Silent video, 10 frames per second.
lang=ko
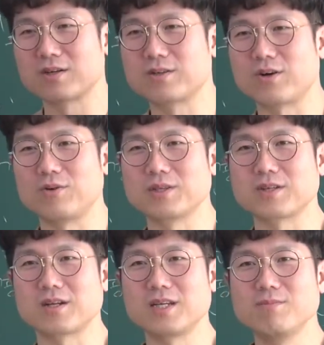걸
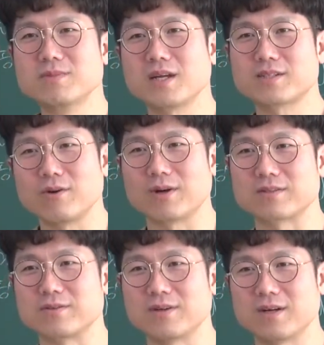경험했잖아 임사 체험
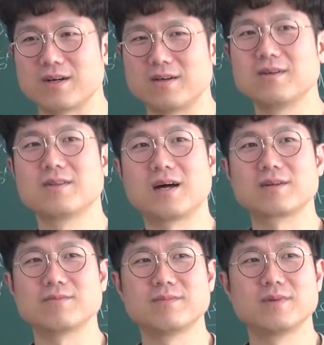같은 거야
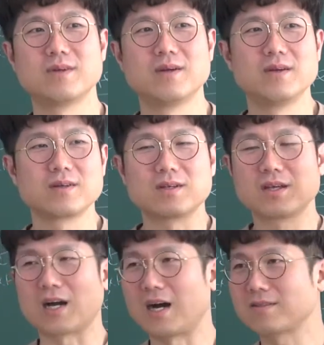나름
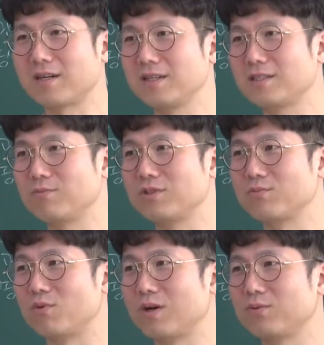그게 가상인지 뭔지
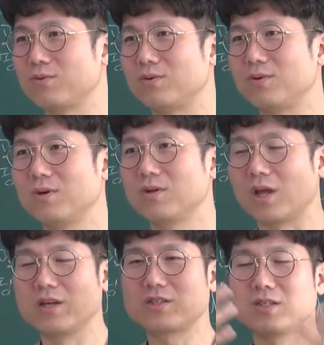몰라도
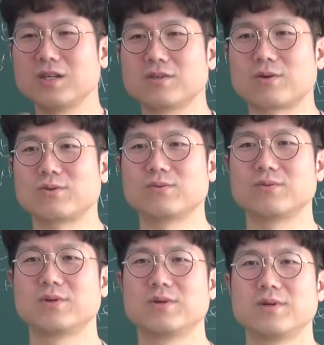되게
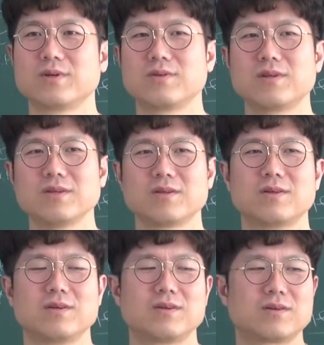신기하더라고 근데
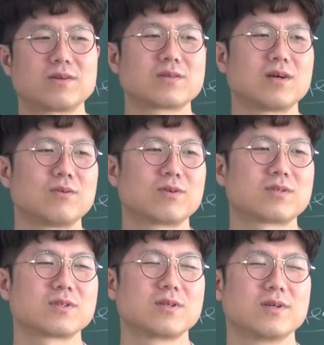그렇게 생각하고
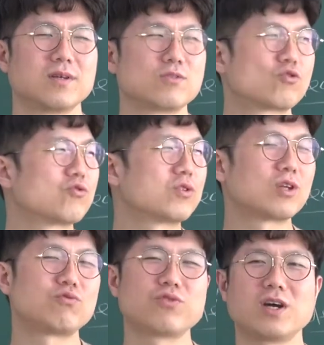그렇지. 죽을
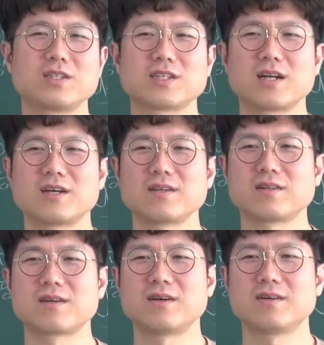때 후회하지 않아야
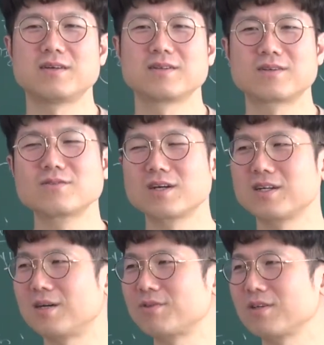되겠다. 그런
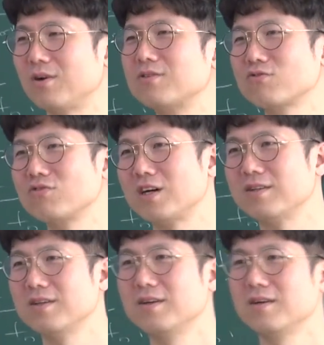생각이 갑자기 어느 순간
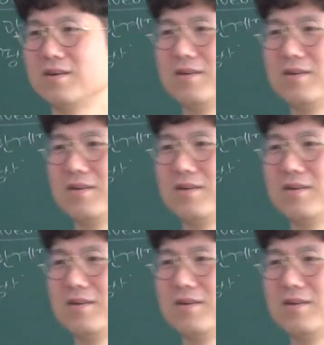어?